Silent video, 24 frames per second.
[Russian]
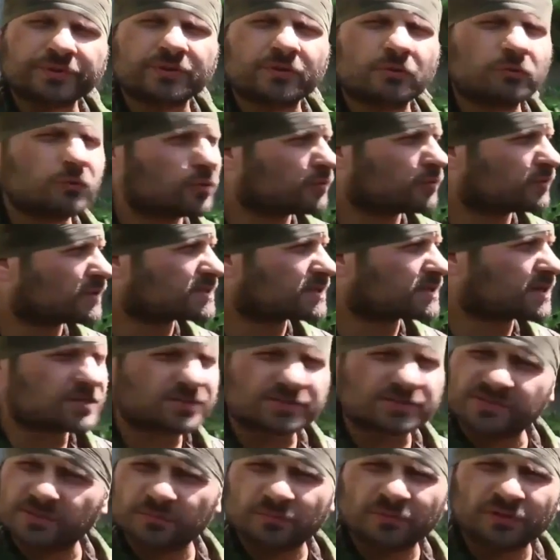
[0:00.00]
Ну, на передовой у
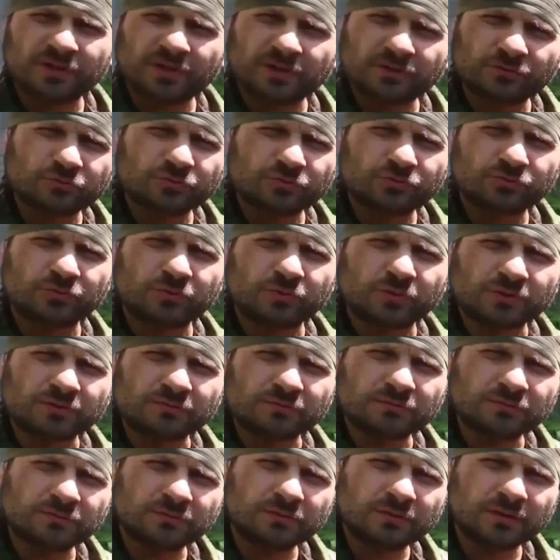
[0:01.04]
нас каждый заменяет друг
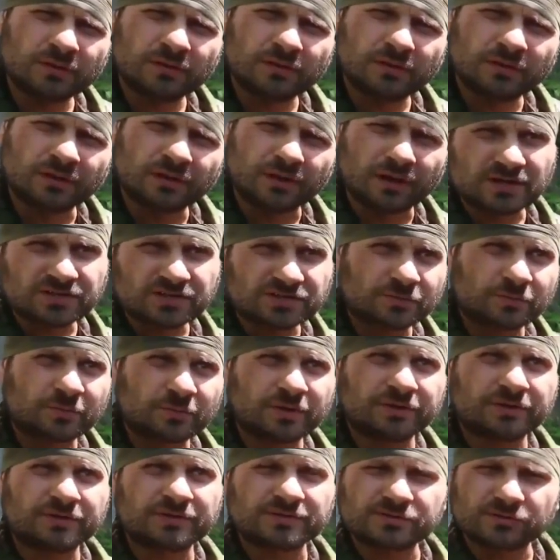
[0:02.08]
друга.
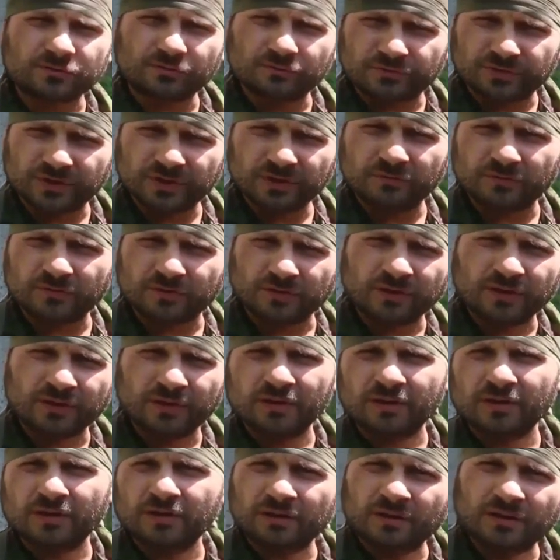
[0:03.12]
Каждый боец в Гиве
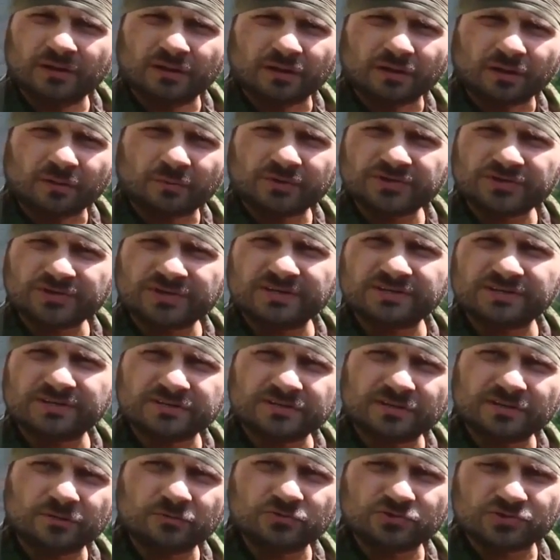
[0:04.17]

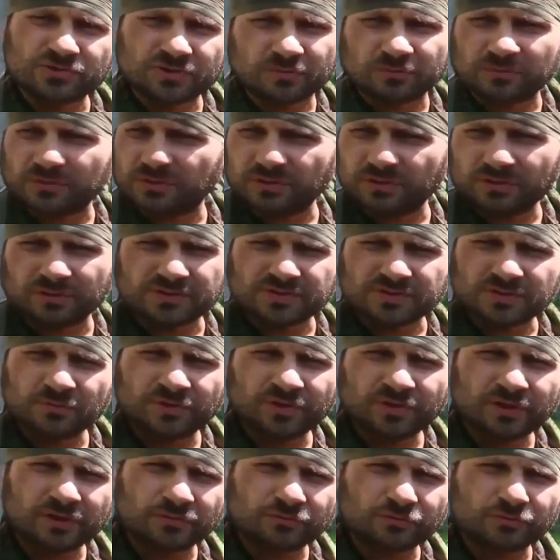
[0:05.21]
обращается с оружием и
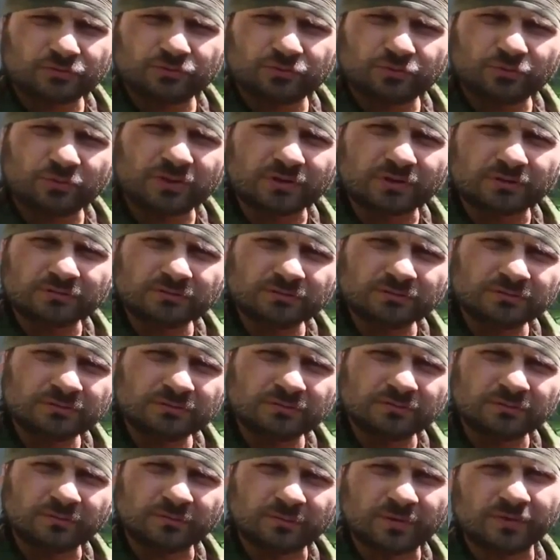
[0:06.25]
заменяет друг друга
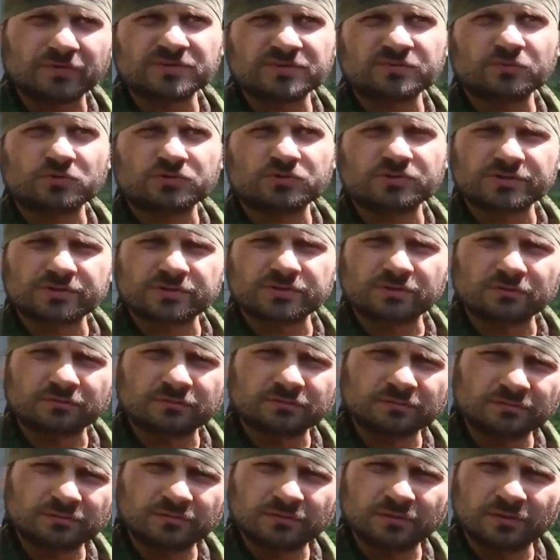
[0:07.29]
по
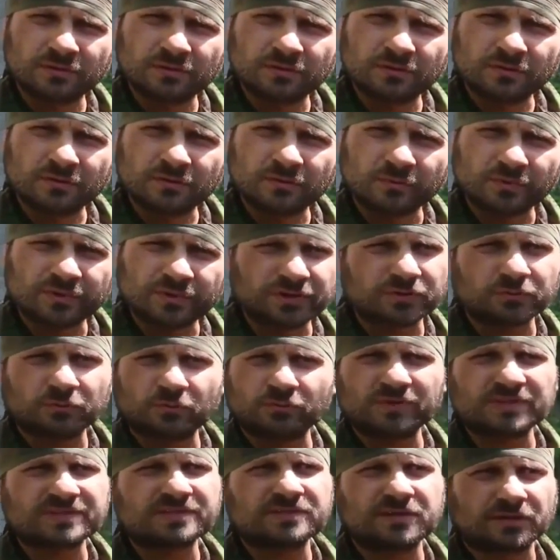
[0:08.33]
возможности.
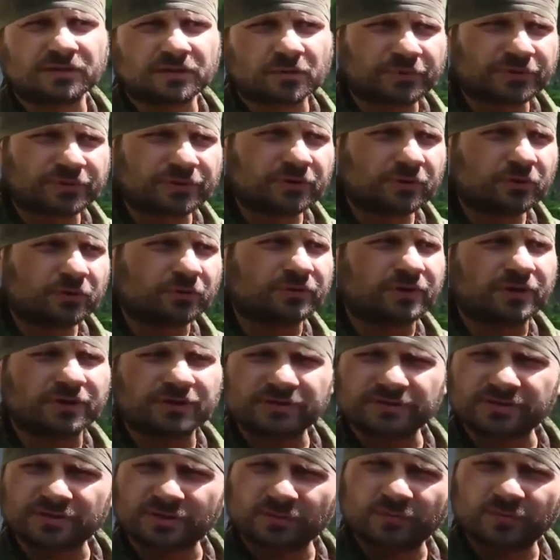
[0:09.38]
Поэтому у нас нет
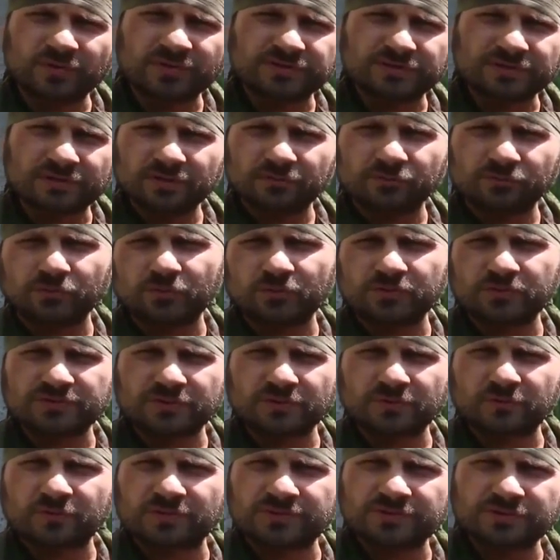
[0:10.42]
определенной. Один занимается одним,
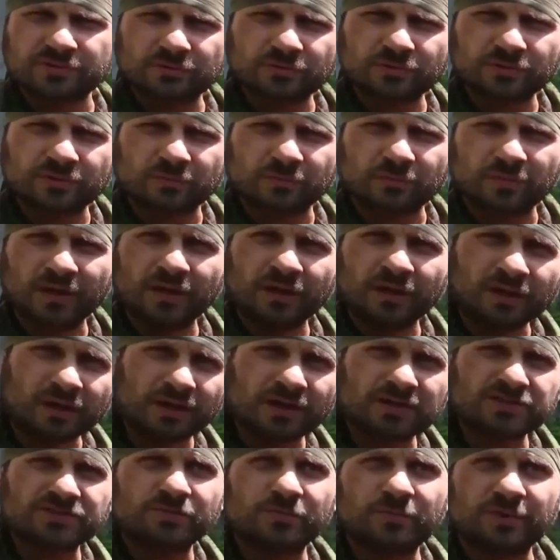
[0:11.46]
другой занимается другим.
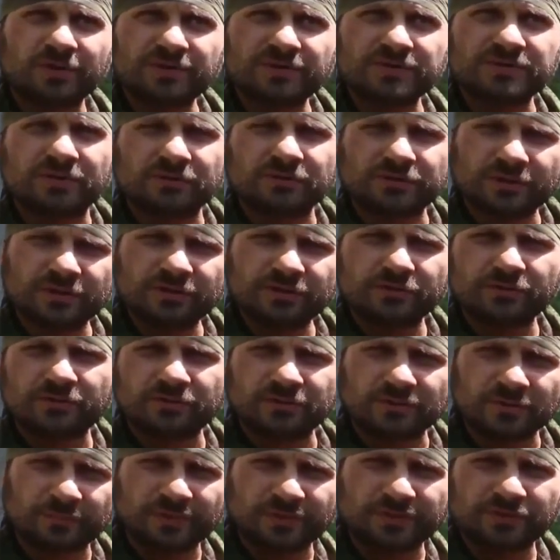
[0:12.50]
Каждый боец
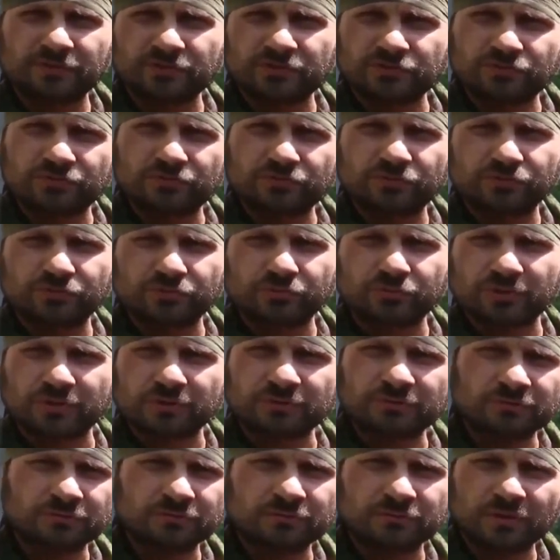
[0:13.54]
контролирует и поддерживает друг
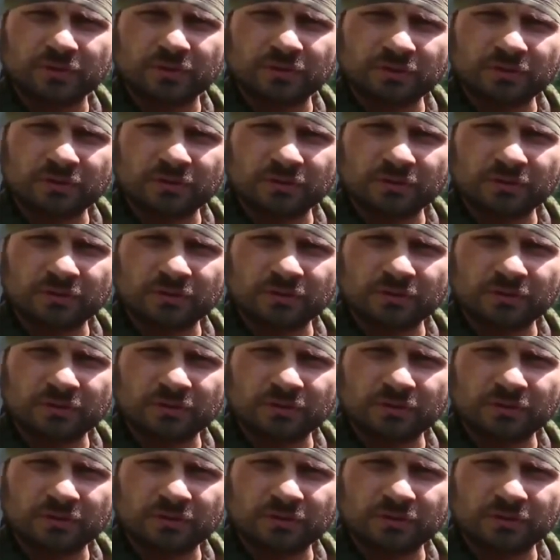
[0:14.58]
друга.